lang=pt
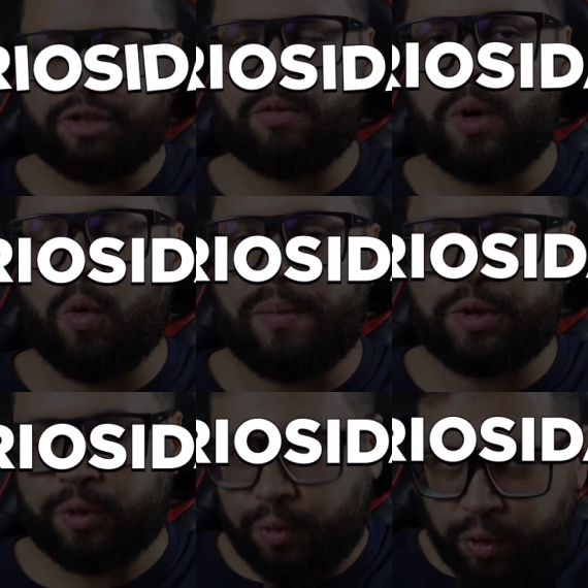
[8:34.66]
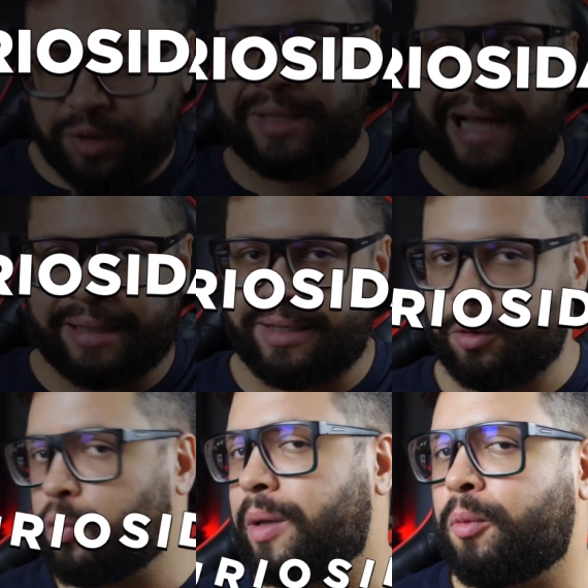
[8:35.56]
sobre algumas curiosidades aí
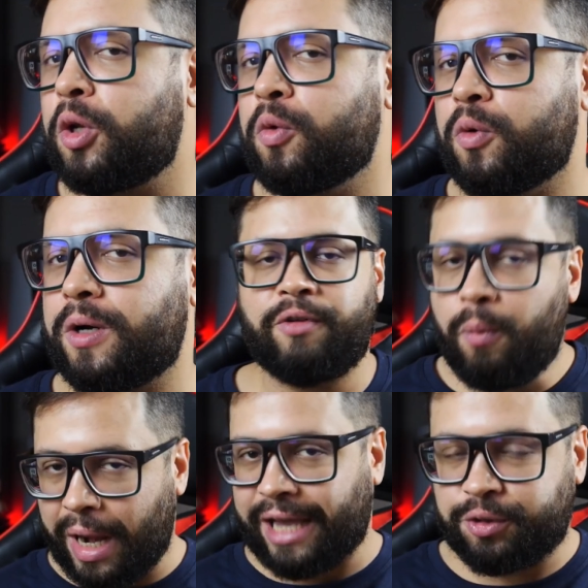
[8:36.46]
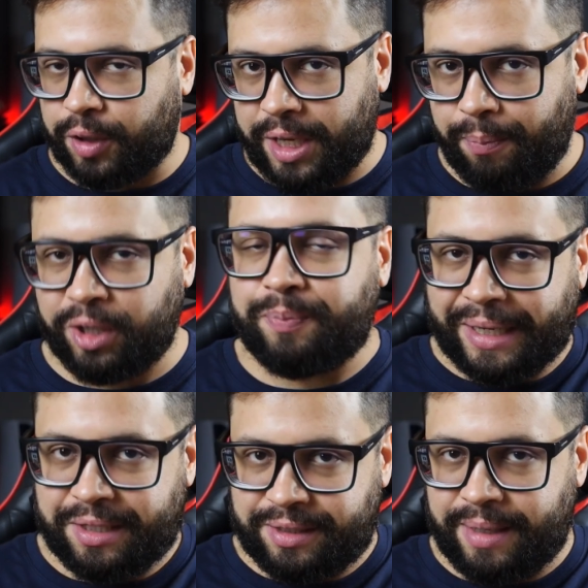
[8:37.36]
do Demolidor. Vamos lá, isso aqui pode
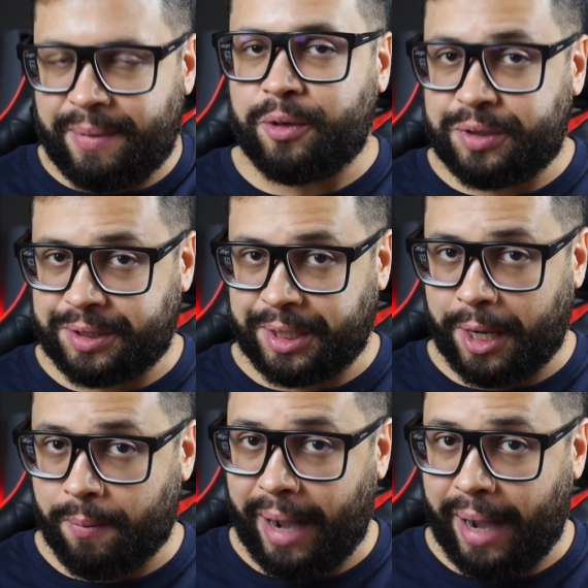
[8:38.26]
parecer meio estranho,